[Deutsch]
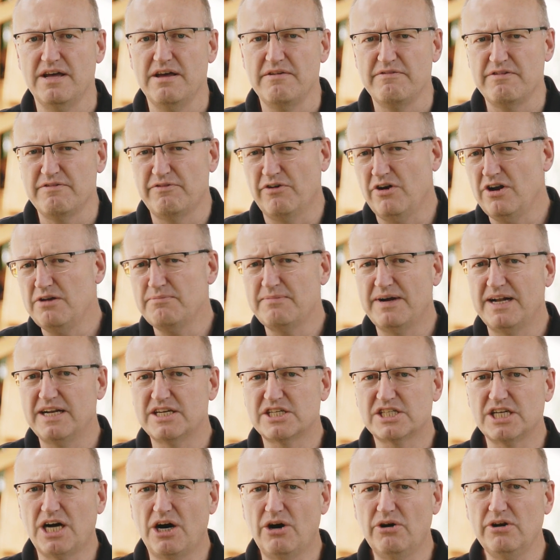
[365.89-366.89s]
Wir wollen mal
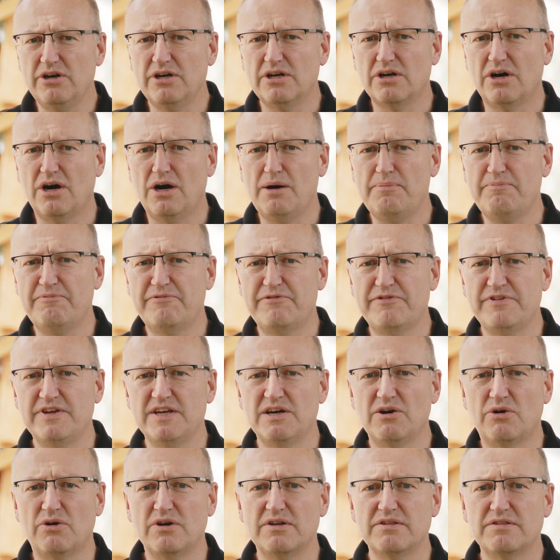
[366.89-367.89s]
schauen, ob
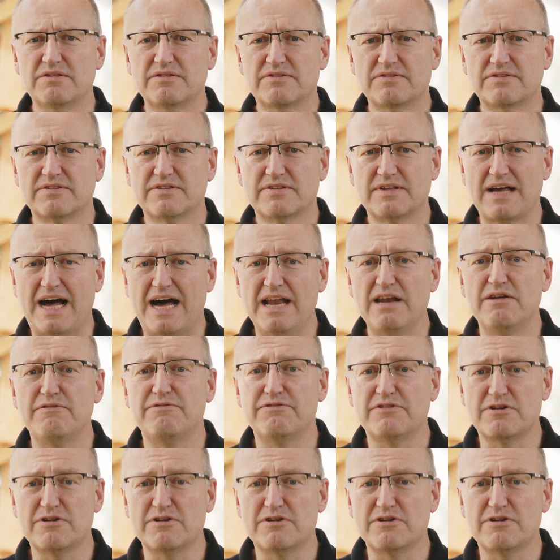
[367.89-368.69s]
wir uns alle